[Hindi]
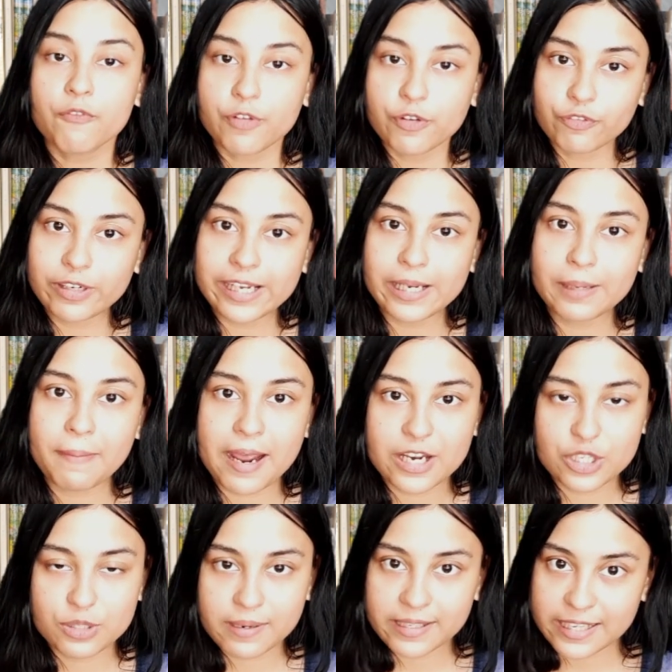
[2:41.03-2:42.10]
15
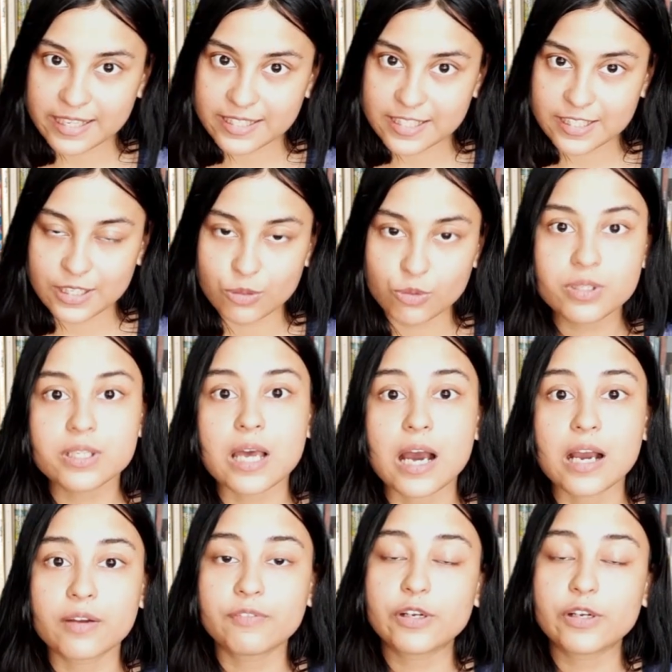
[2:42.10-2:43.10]
मैनेजमेंट इंस्टीट्यूट्स अगर